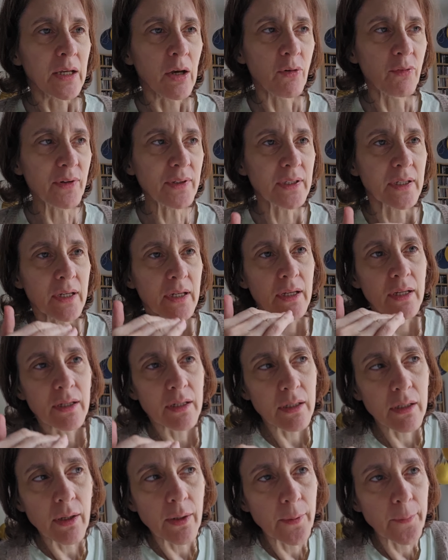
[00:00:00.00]
En fait,
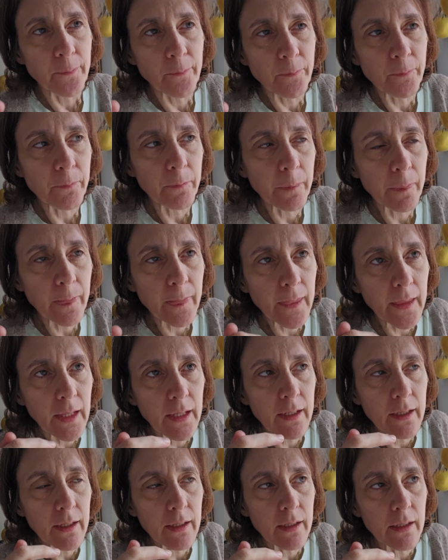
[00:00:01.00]
euh,
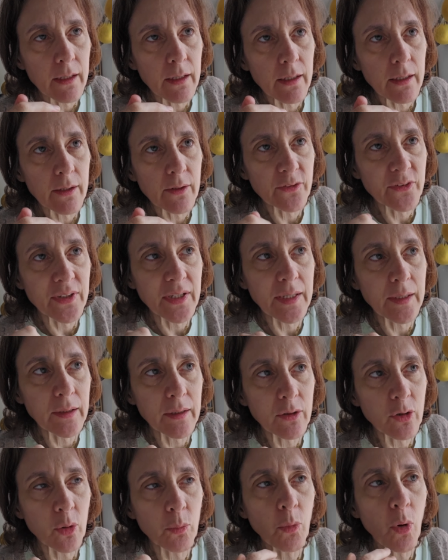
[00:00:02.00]

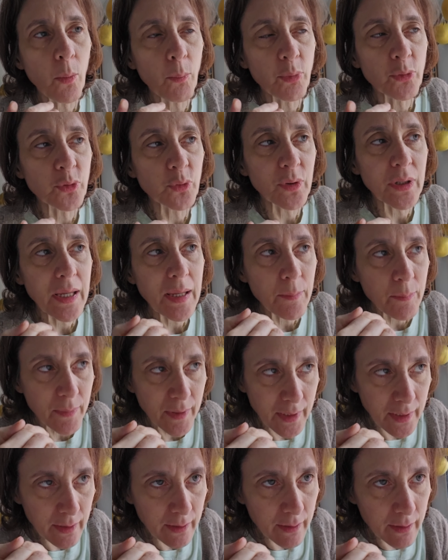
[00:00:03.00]
c'est comment peut-on
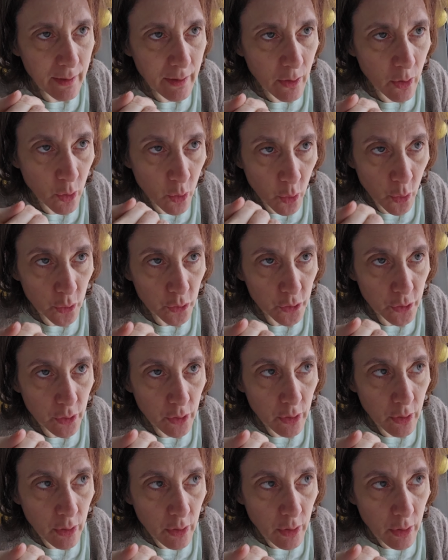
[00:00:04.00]
aimer
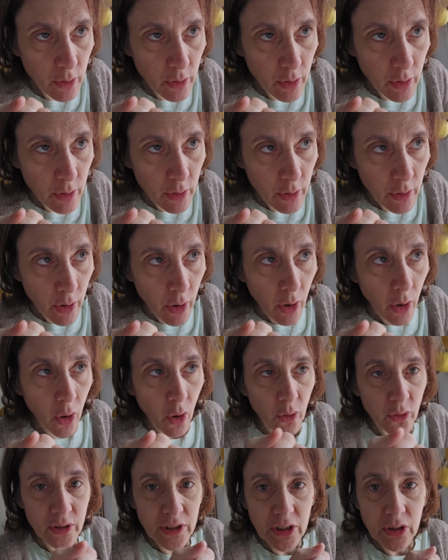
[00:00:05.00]
l'autre
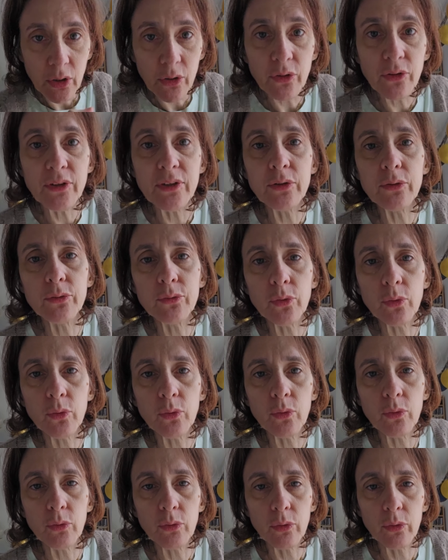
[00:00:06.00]
en niant
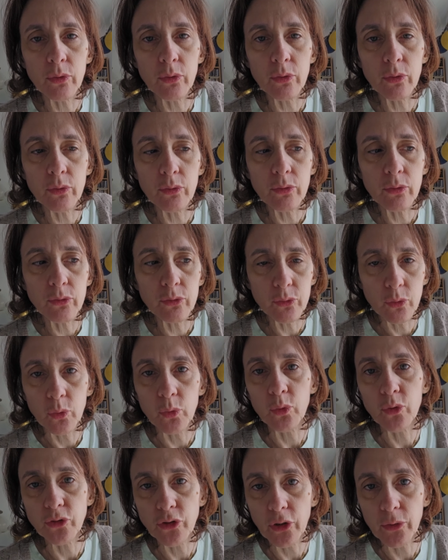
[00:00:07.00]
son, son
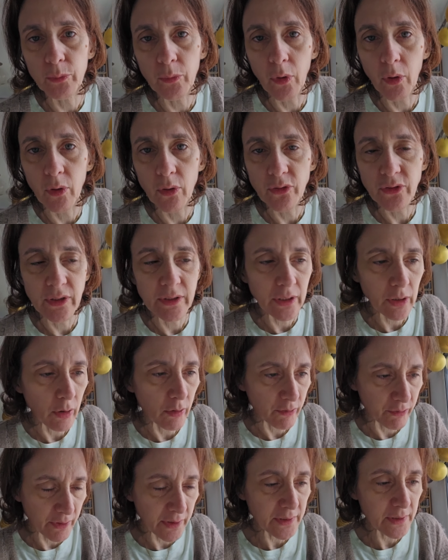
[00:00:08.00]
consentement C'est-à-dire,
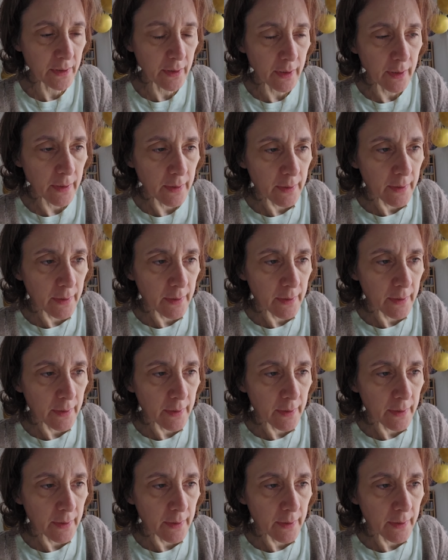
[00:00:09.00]
en fait,